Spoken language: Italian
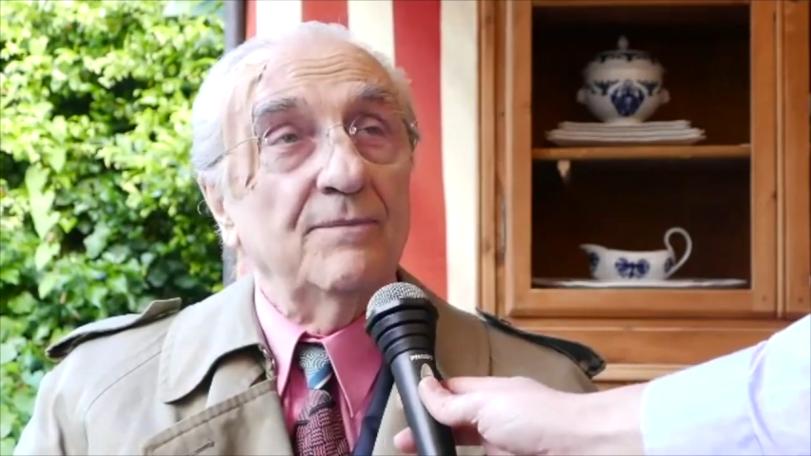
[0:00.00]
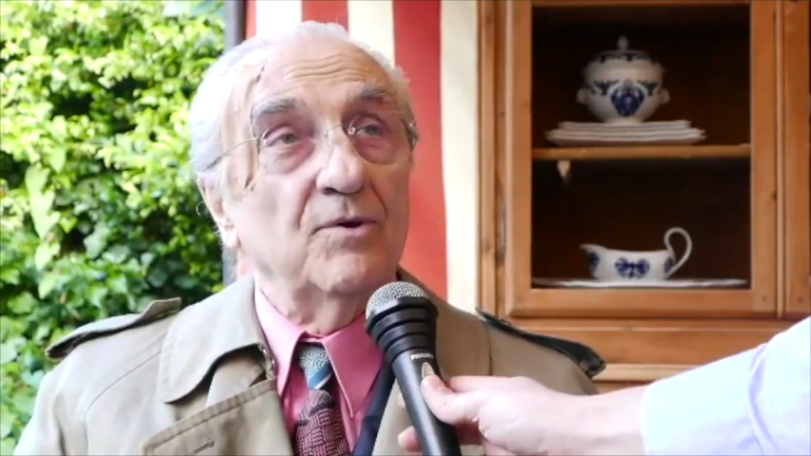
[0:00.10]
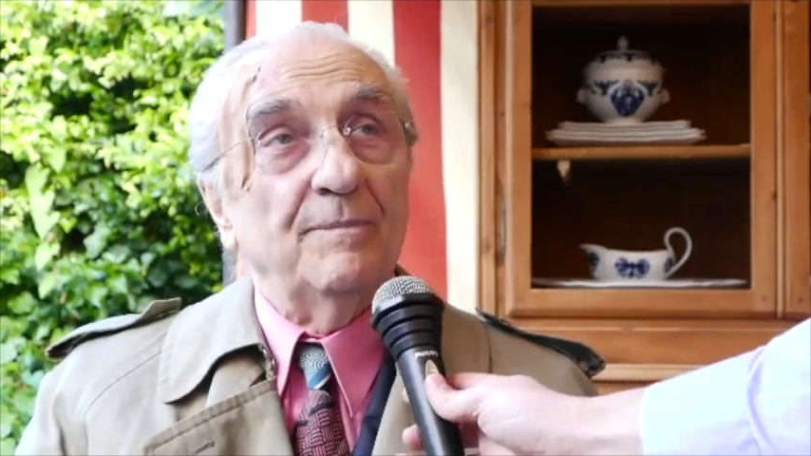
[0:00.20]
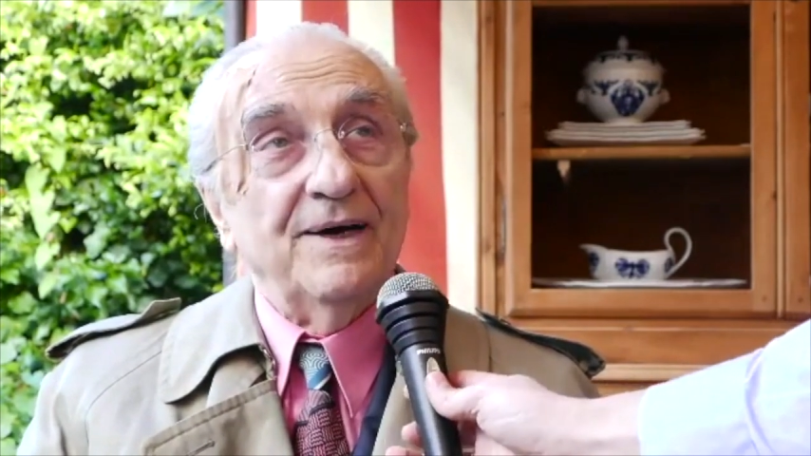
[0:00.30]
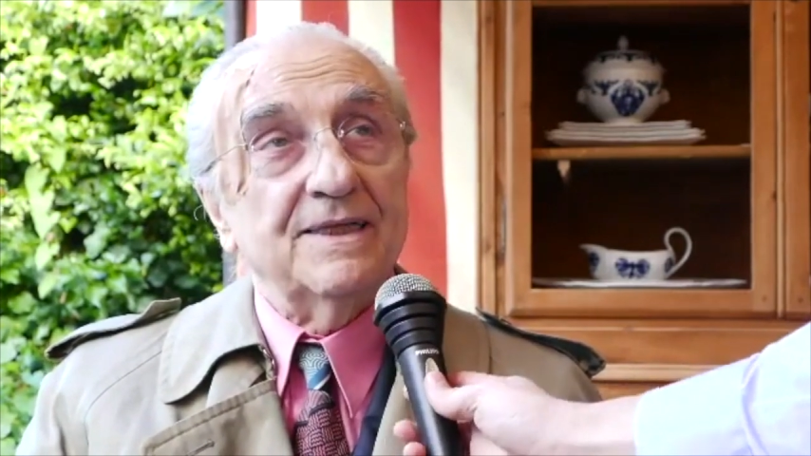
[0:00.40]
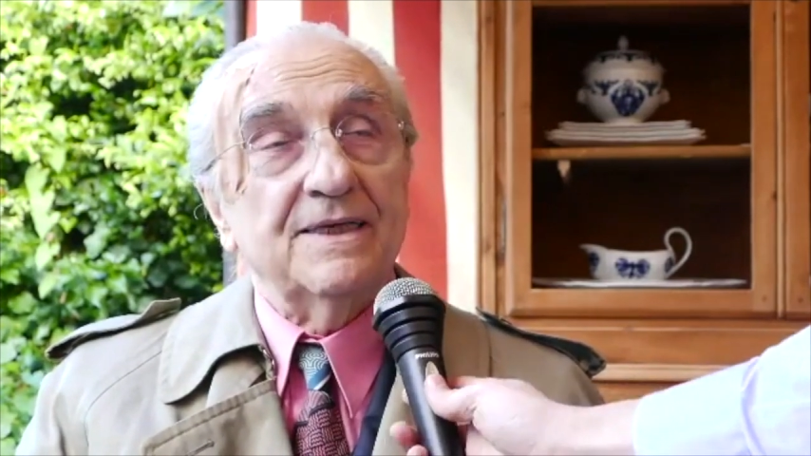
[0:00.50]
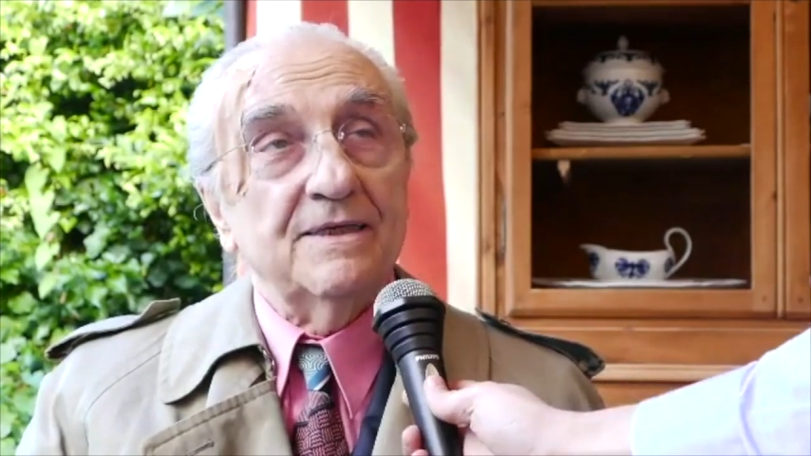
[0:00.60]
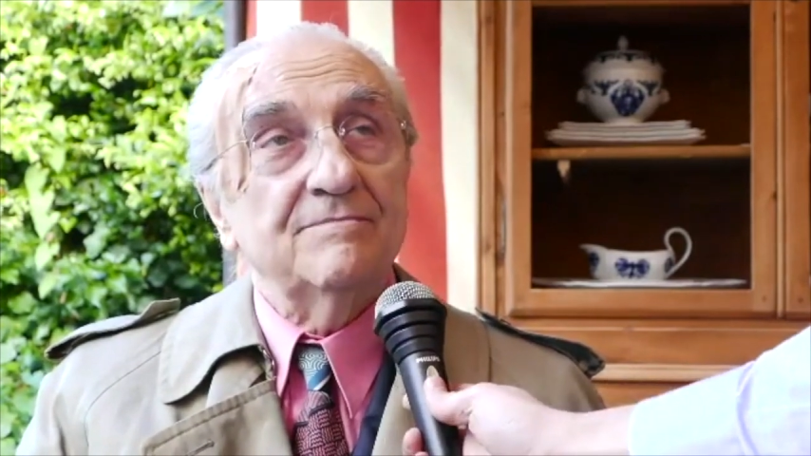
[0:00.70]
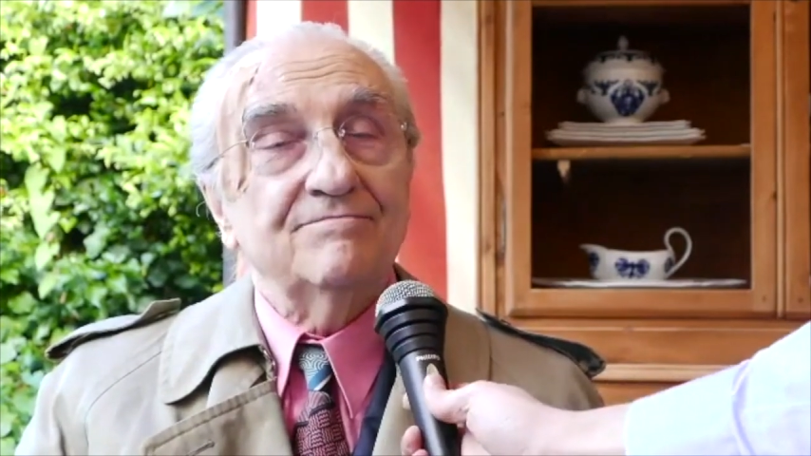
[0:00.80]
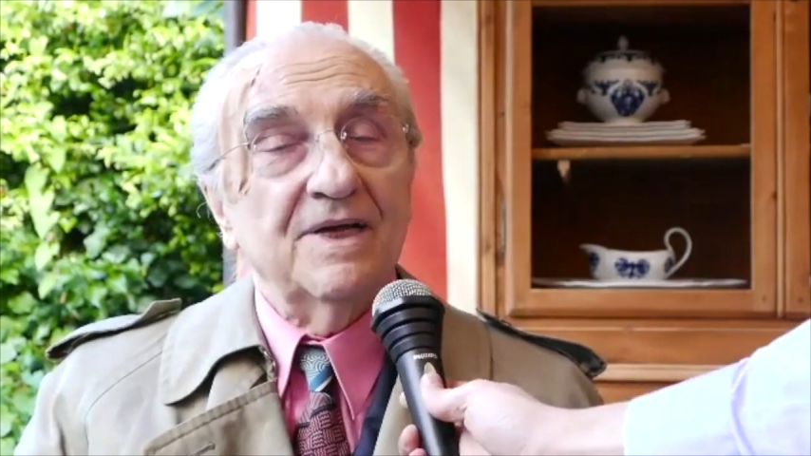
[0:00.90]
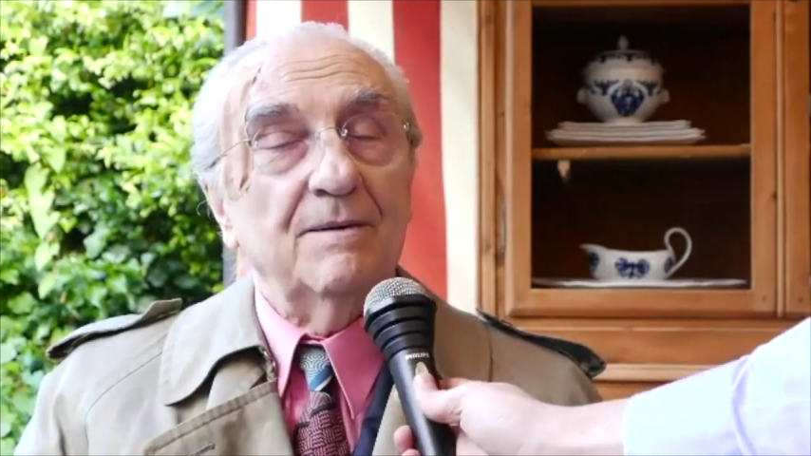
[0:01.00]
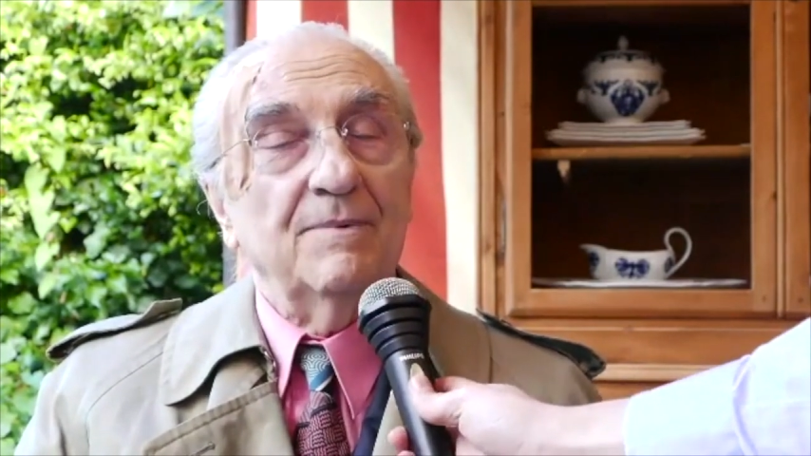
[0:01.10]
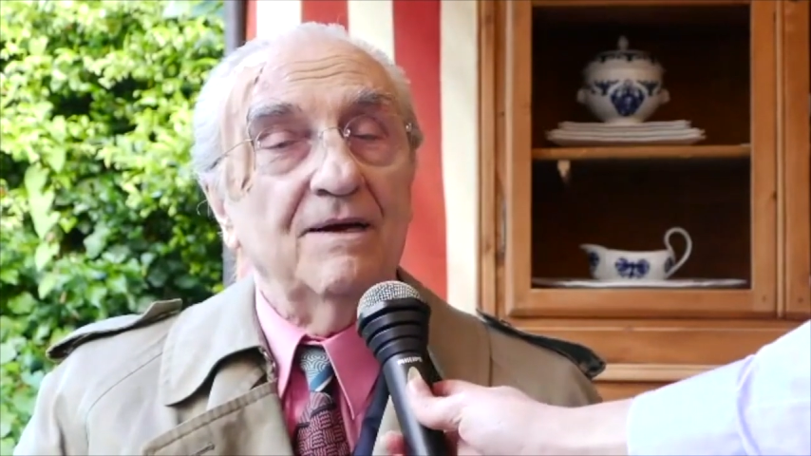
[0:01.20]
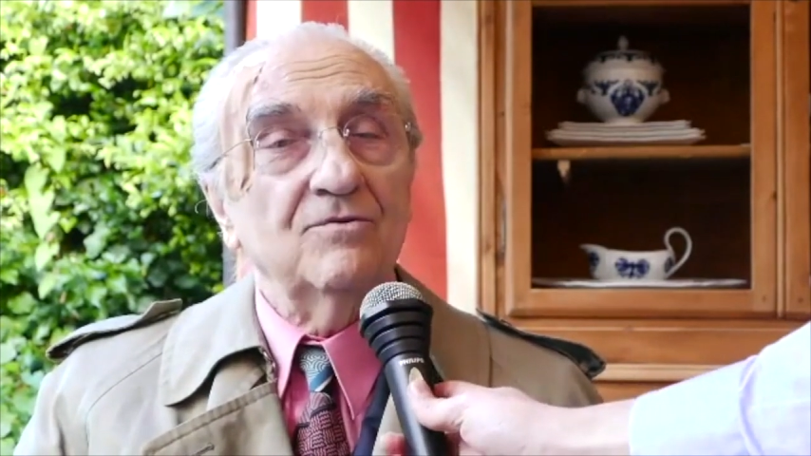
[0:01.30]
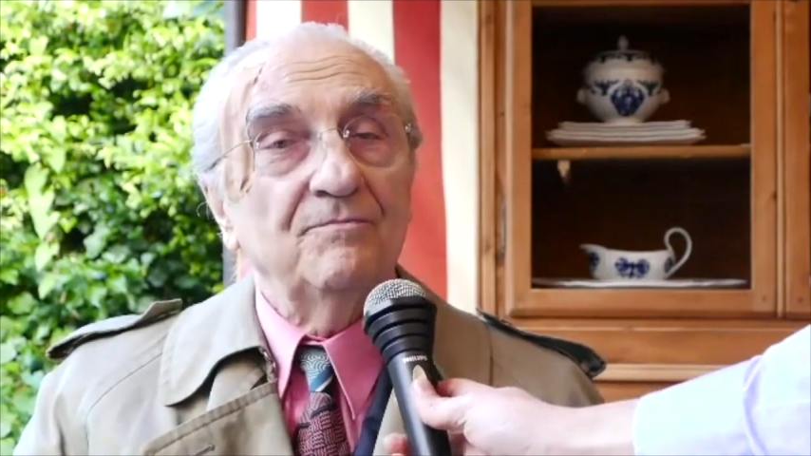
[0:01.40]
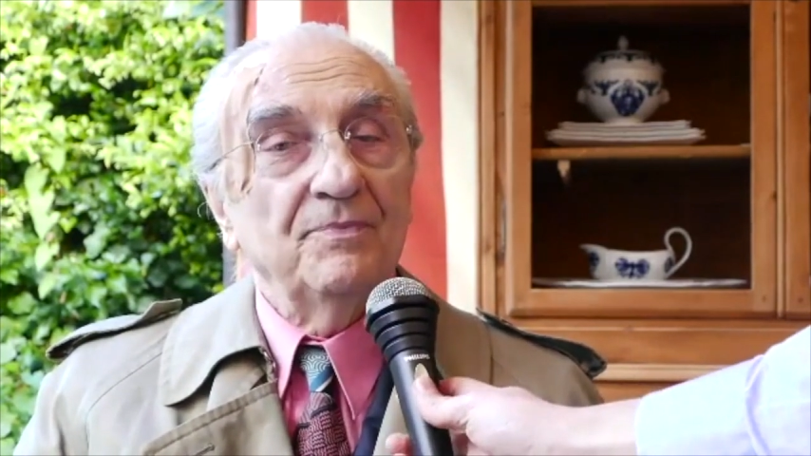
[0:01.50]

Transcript: mio padre era bravo.